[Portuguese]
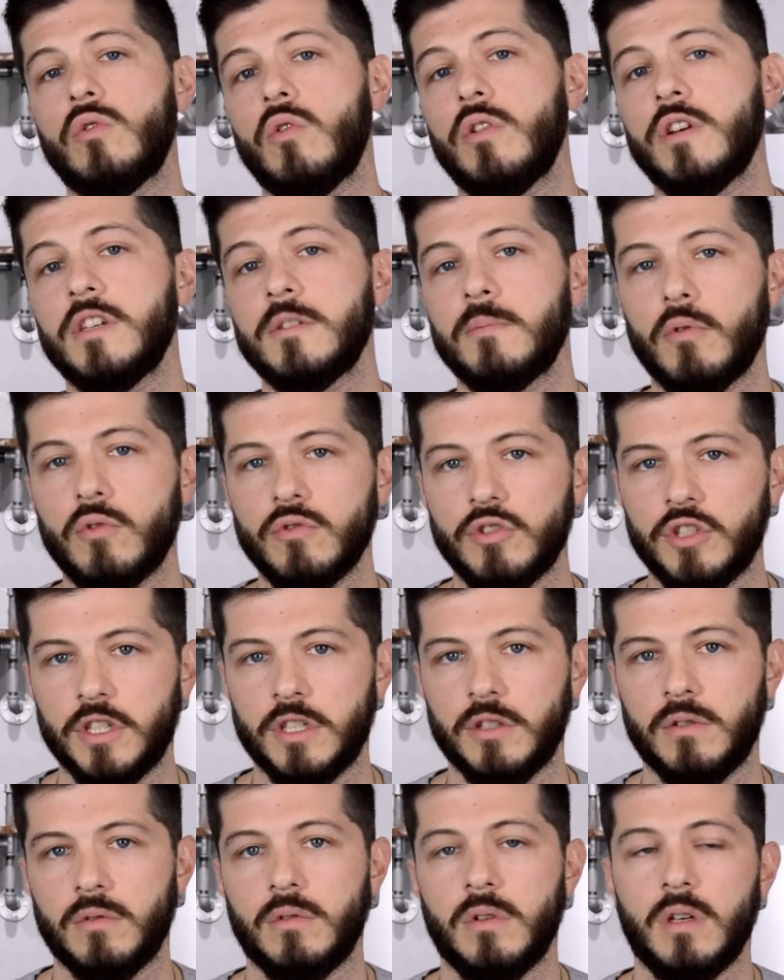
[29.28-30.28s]

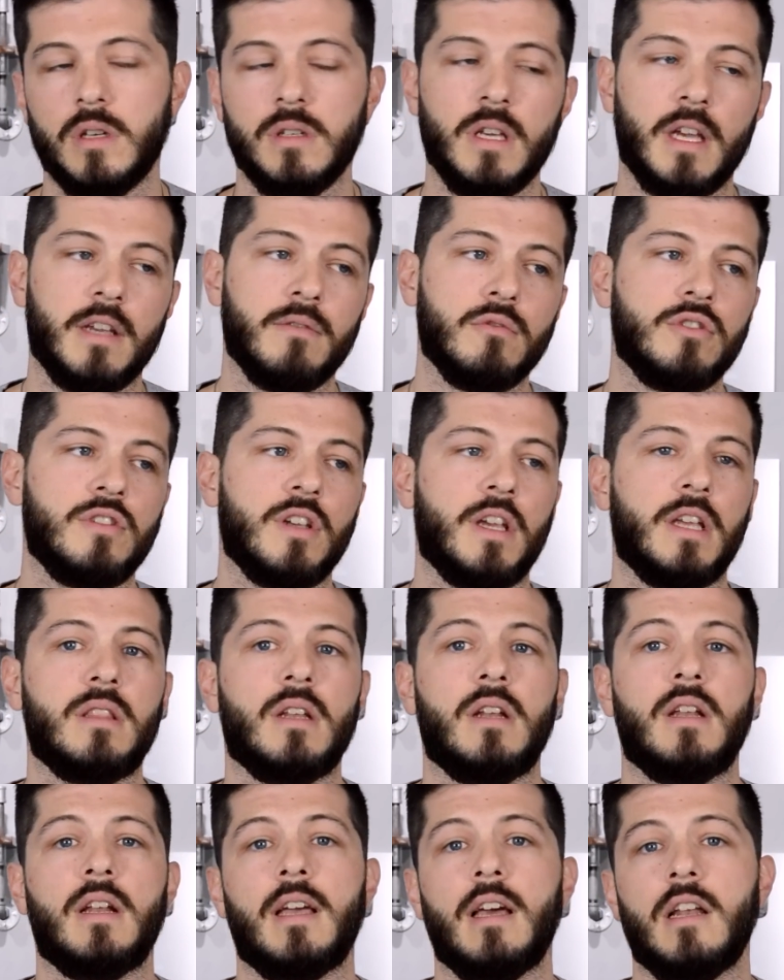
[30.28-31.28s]
correspondido. E aí você
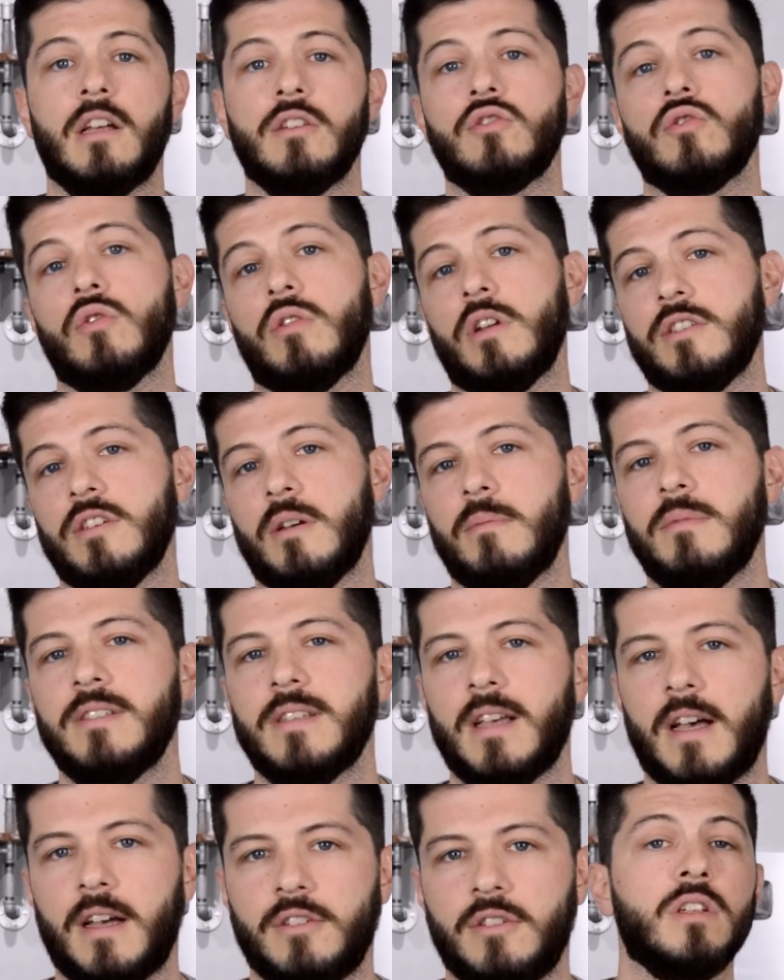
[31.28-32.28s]
entra naquela zona de
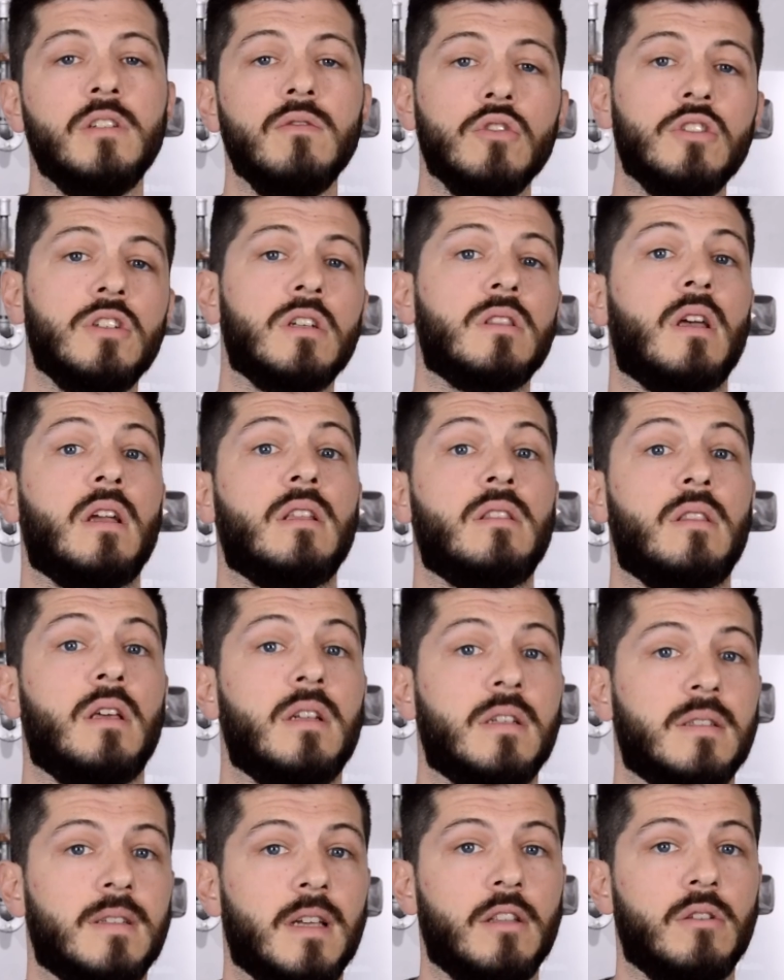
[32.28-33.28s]
amizade. E se você está
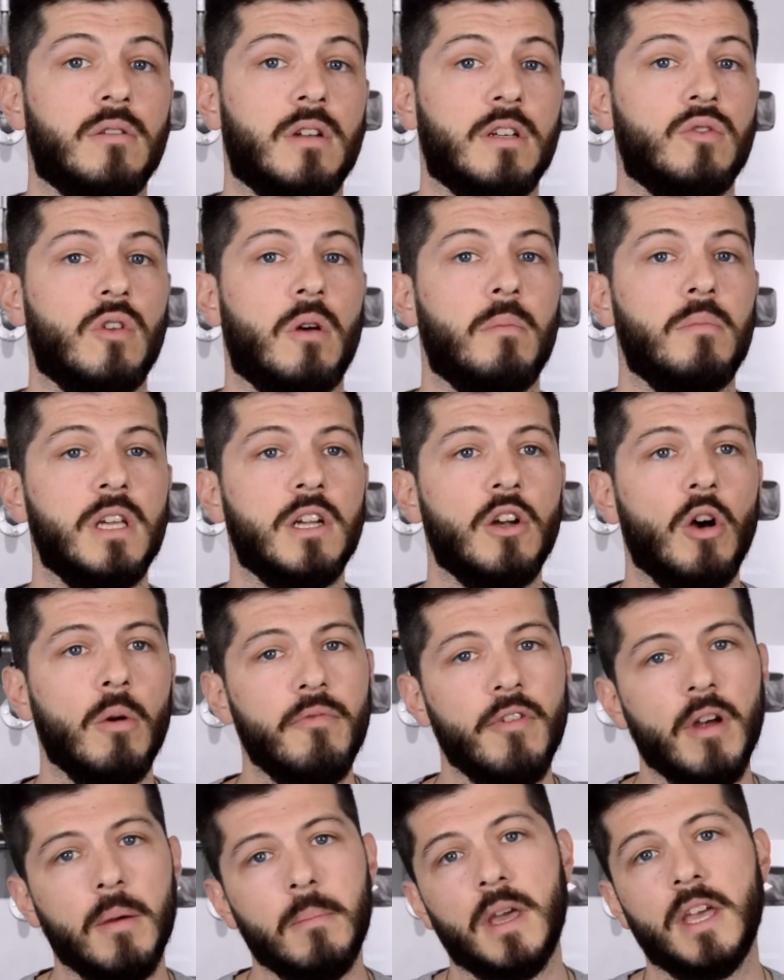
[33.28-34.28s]
interessado na sua amiga,
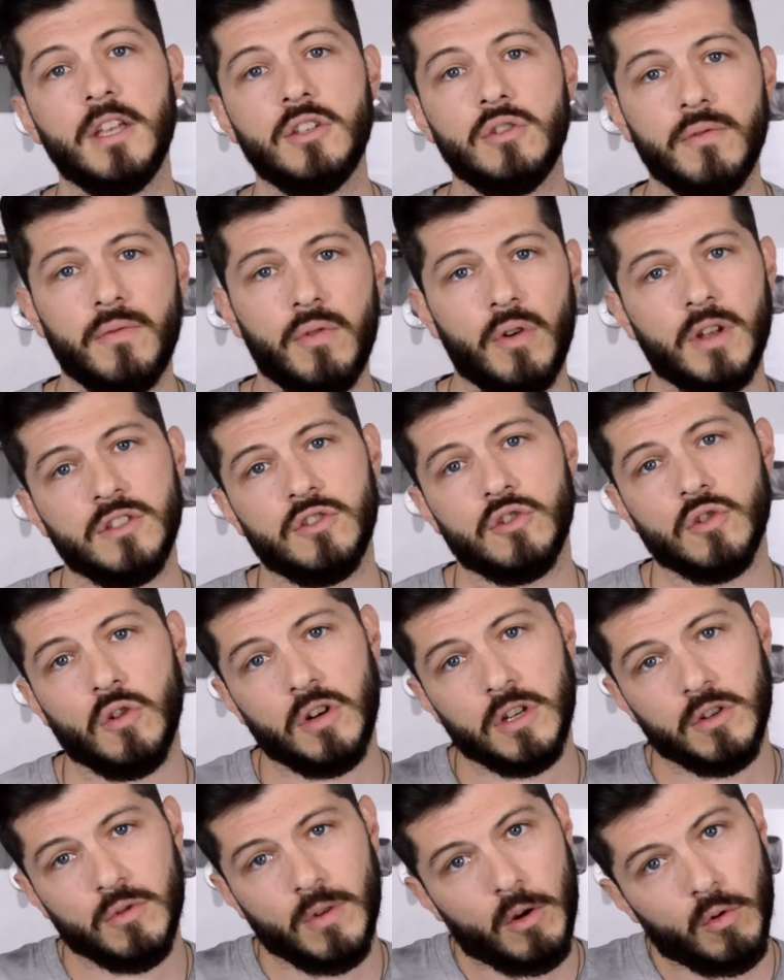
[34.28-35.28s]
obviamente o friend
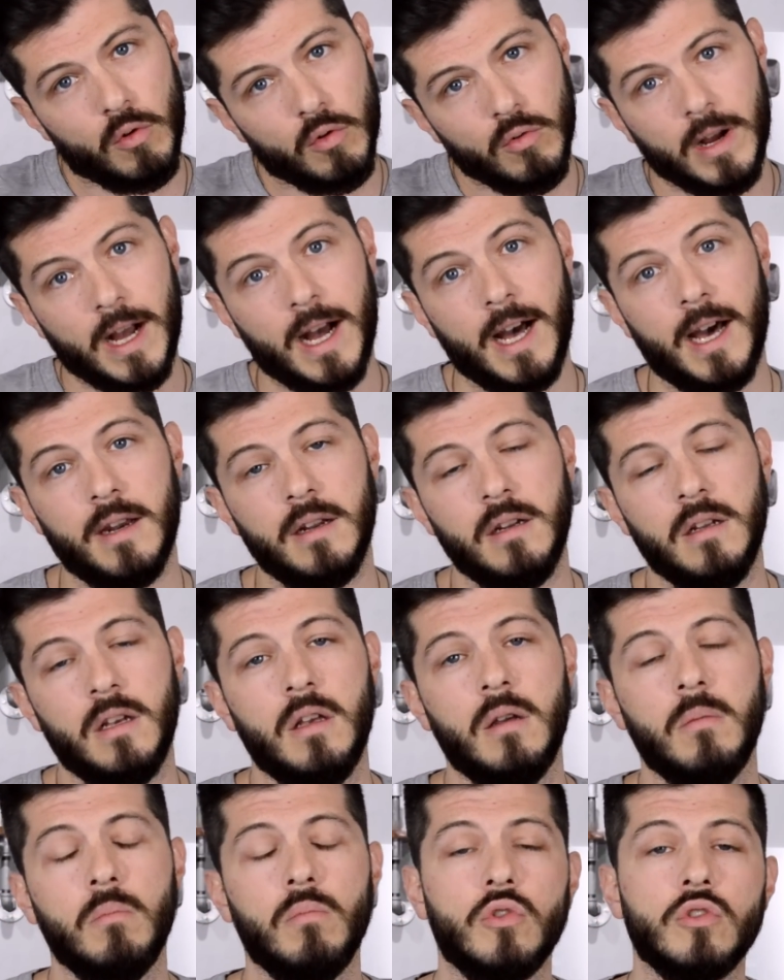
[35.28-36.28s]
zone não é um lugar
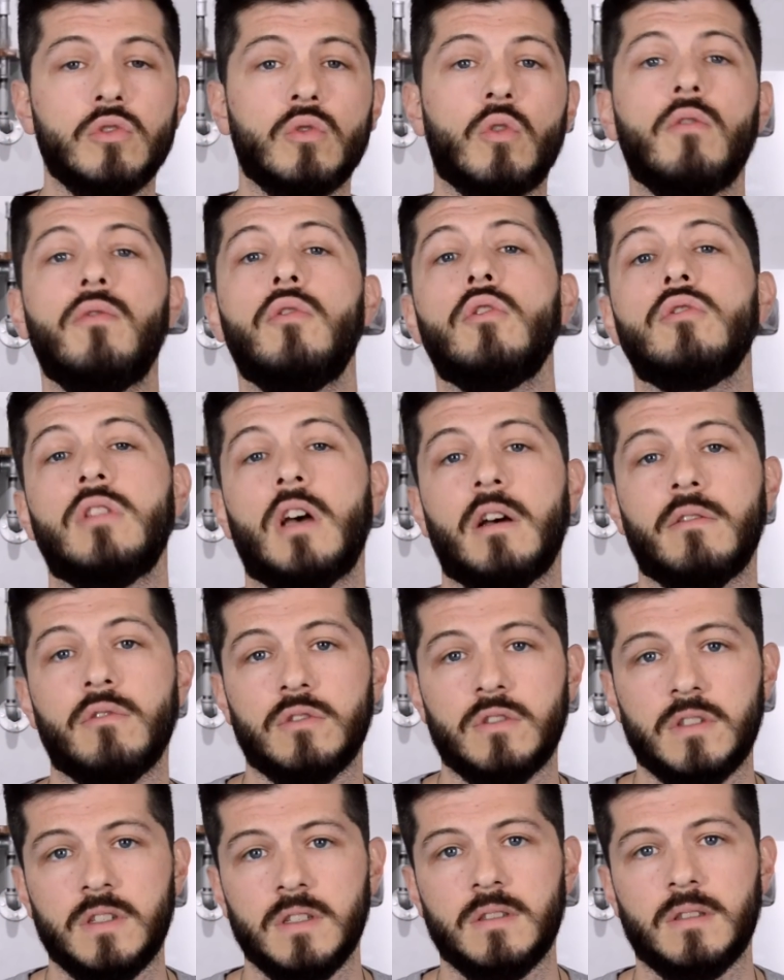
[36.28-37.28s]
muito confortável
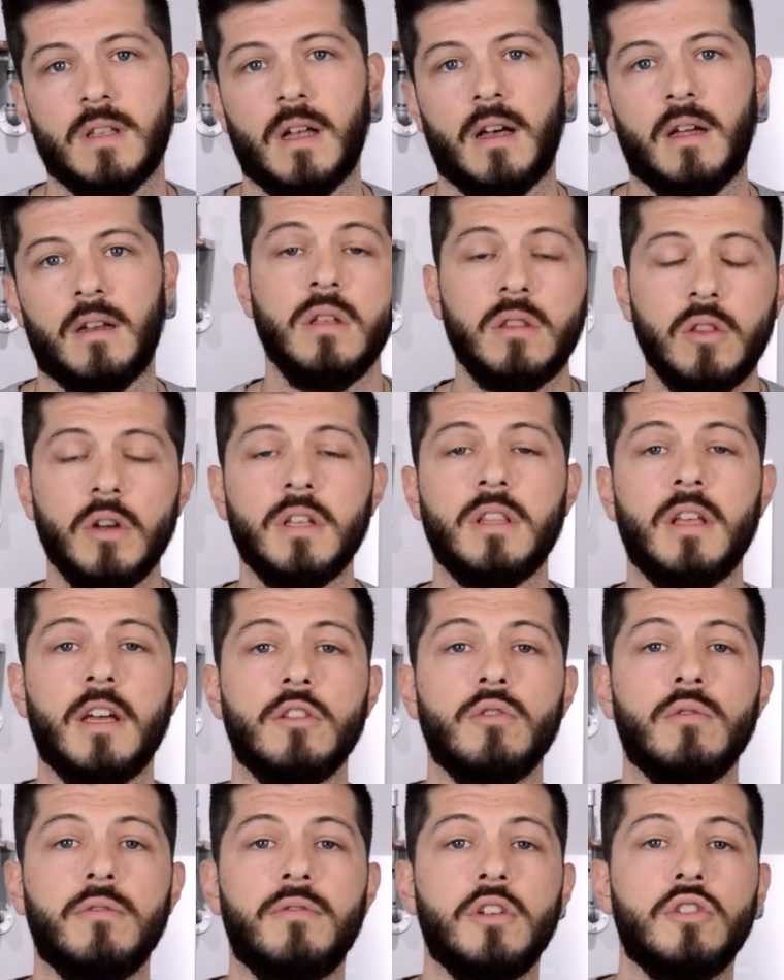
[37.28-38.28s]
de se estar. Então a
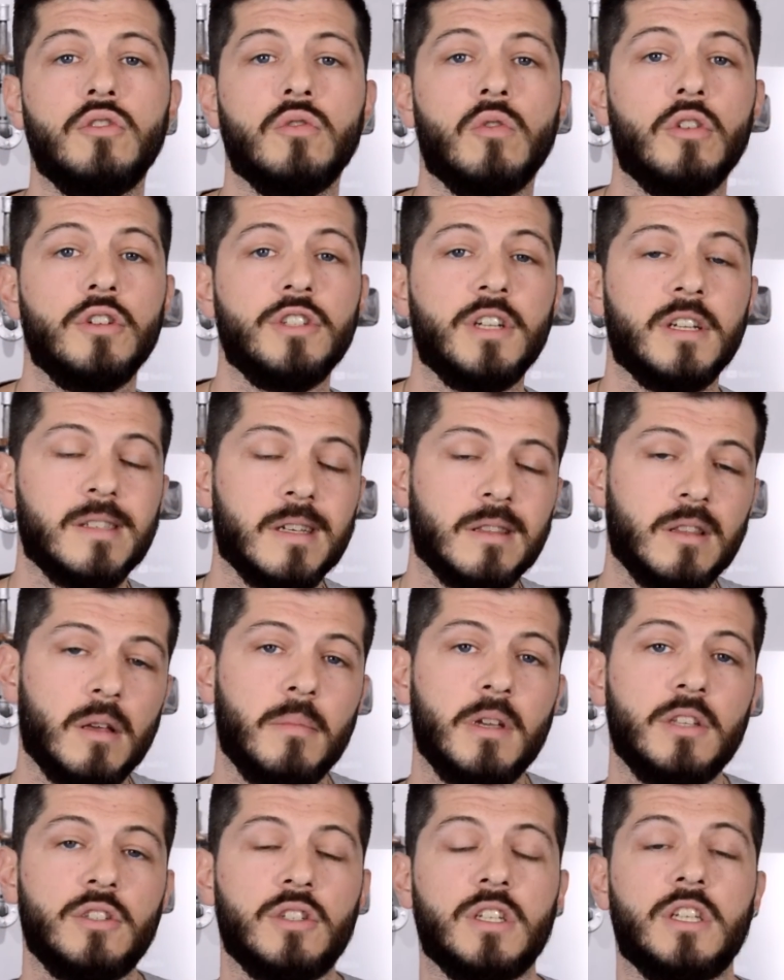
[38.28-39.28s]
ideia do vídeo hoje é
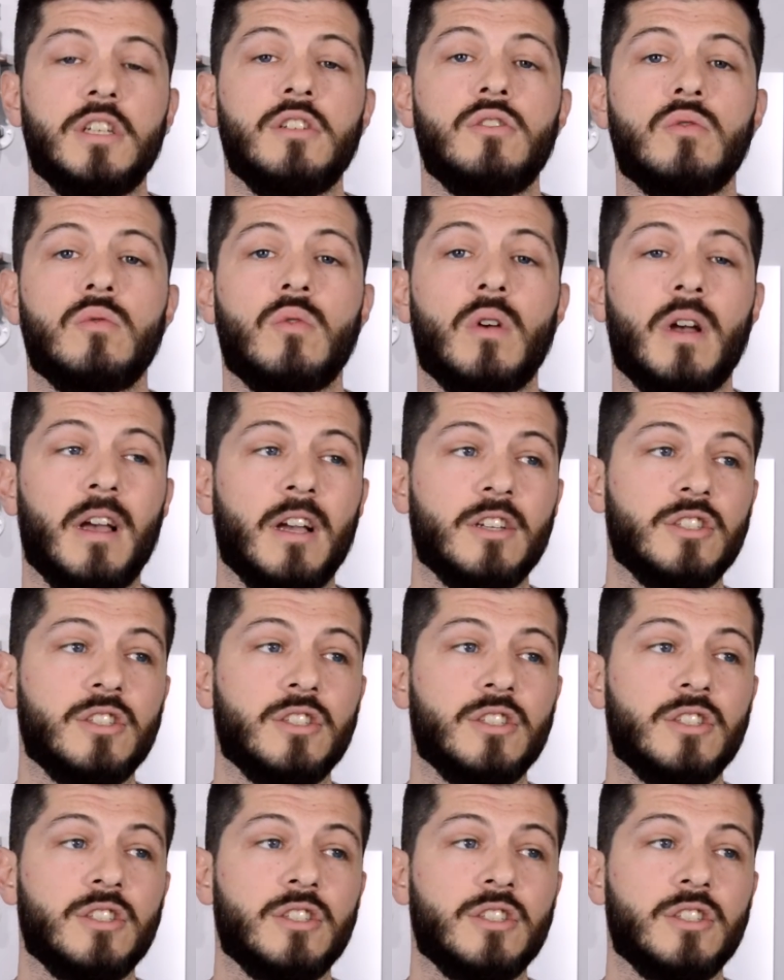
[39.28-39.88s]
exatamente isso.